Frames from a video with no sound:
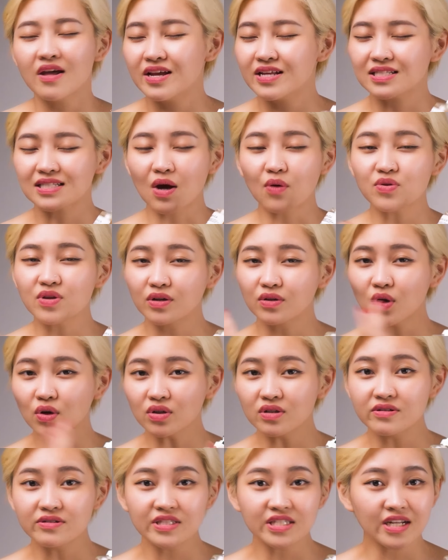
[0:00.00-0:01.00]
thì sau những
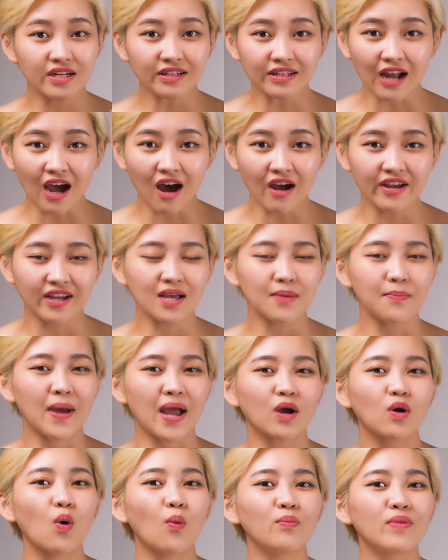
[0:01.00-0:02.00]
nốt hương chính đó thì các
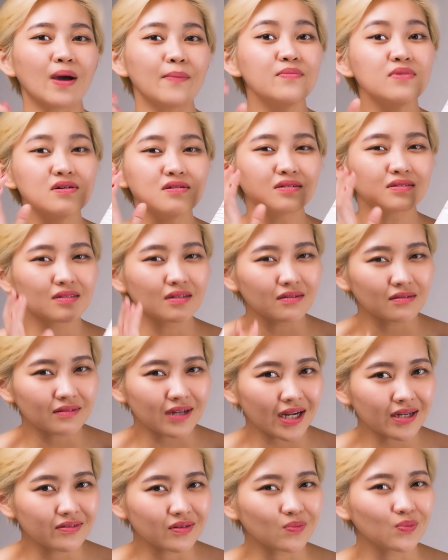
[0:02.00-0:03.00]
bạn cũng đã mường tượng
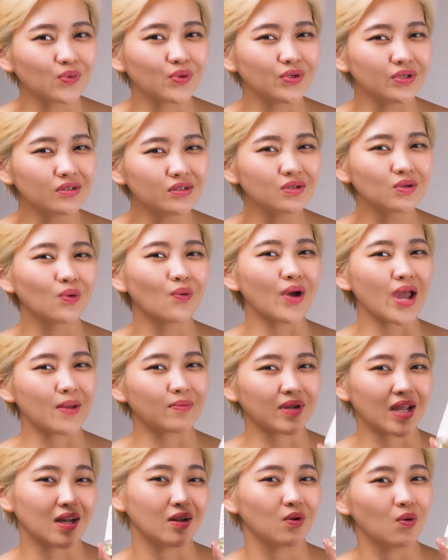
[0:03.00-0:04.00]
ra được mùi hương của
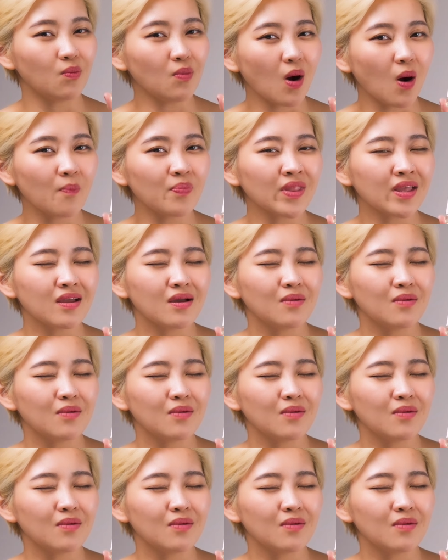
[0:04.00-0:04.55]
em này là đúng không